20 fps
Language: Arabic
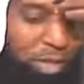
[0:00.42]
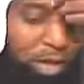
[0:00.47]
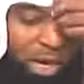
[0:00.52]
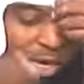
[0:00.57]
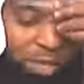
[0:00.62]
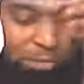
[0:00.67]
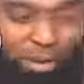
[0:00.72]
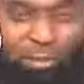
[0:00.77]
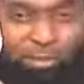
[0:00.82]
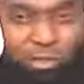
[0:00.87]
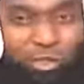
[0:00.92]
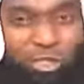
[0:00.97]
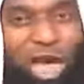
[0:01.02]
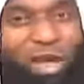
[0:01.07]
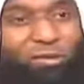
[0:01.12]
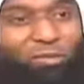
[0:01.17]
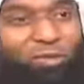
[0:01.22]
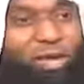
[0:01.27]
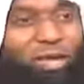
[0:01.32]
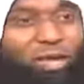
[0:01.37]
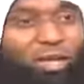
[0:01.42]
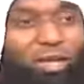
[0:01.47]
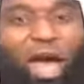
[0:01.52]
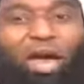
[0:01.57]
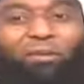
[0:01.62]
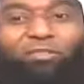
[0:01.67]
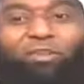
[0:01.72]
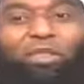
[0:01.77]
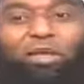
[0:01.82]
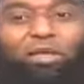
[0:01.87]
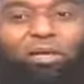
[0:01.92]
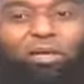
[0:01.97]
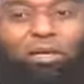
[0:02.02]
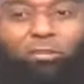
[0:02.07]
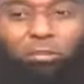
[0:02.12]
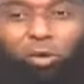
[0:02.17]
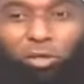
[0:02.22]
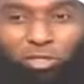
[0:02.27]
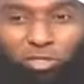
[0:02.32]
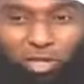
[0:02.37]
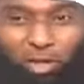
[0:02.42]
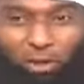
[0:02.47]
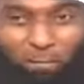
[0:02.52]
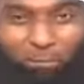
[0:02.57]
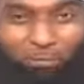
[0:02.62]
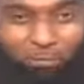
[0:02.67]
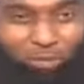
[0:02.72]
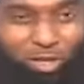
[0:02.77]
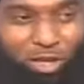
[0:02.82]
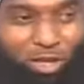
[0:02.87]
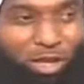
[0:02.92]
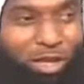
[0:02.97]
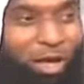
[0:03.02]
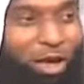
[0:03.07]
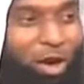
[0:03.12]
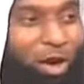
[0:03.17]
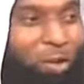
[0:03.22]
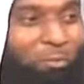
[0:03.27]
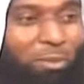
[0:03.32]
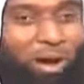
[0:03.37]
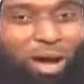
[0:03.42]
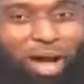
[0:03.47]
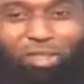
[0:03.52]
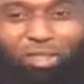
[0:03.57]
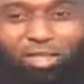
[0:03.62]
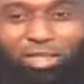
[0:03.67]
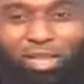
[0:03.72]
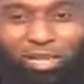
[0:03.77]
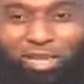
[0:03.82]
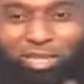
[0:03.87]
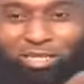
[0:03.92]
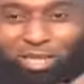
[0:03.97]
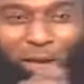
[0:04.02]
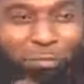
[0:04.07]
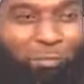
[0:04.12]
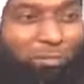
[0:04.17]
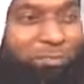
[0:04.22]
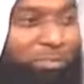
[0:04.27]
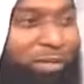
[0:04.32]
الامام الشافعي حفظ الموطأ امه خذت الخطاب